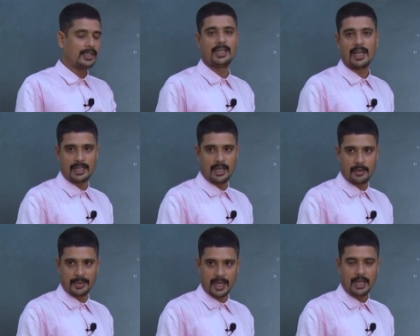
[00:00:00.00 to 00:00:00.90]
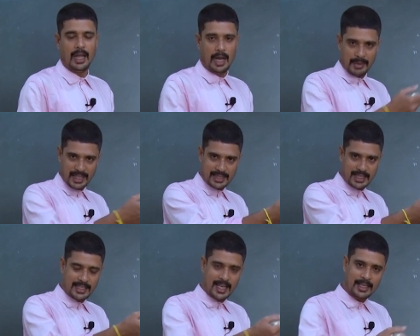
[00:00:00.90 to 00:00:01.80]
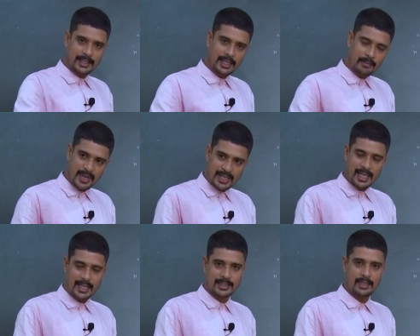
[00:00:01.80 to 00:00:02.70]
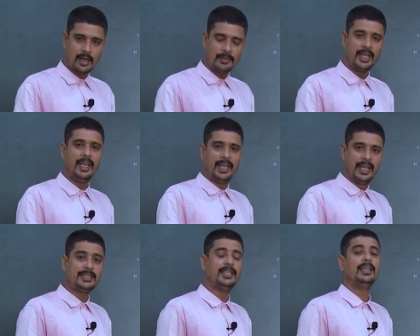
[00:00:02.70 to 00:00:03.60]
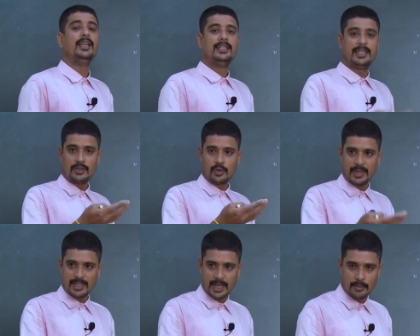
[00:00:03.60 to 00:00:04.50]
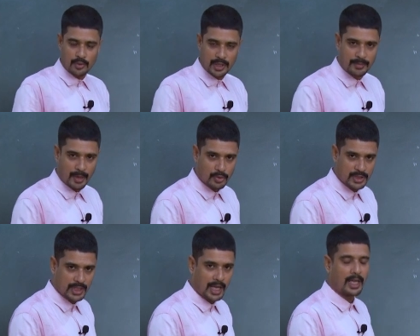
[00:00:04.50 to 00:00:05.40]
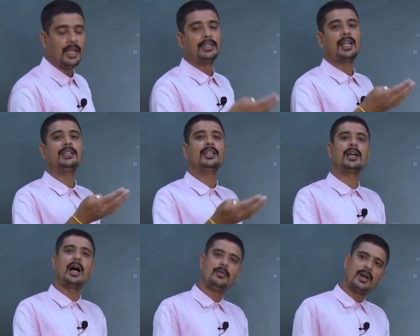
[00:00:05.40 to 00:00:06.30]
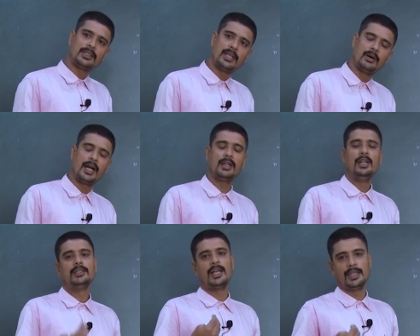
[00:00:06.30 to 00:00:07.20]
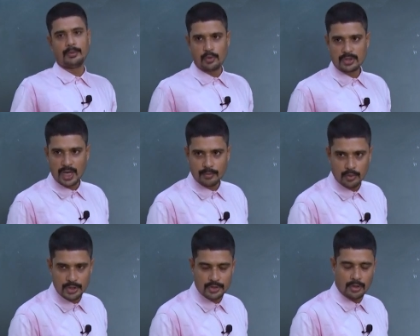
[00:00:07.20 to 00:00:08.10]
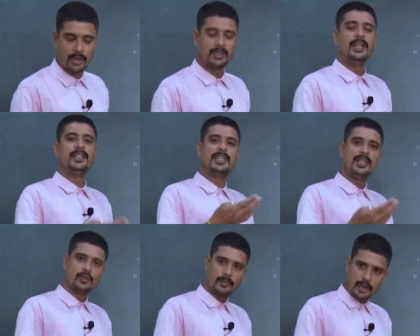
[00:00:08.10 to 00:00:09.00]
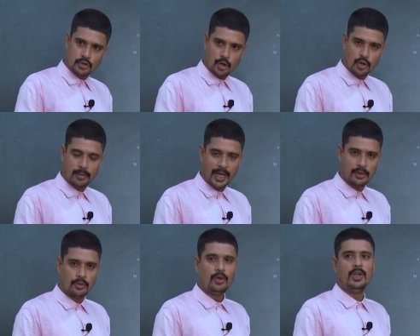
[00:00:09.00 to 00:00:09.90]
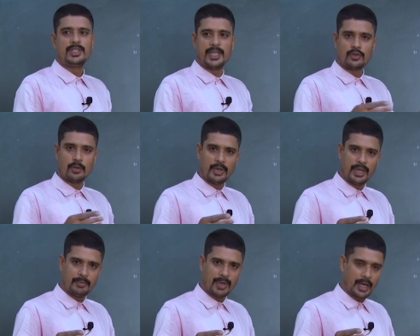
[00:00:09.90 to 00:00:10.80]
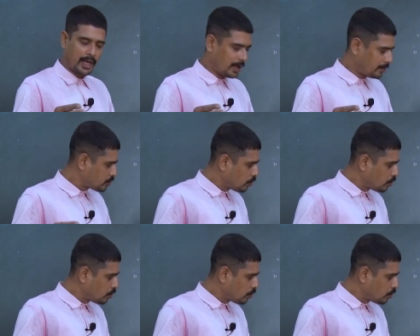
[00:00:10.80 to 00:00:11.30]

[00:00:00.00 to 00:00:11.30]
সেইখানে আটকে রাখলে হবে না আমাদের সেই জায়গা থেকে বেরিয়ে আসতে হবে এসে সেই সময়ের সামরিক ব্যবস্থা তাদের খাবার দাবার তাদের পোশাক পরিচ্ছদ সেই সময়ের জলবায়ু সেই সময়ের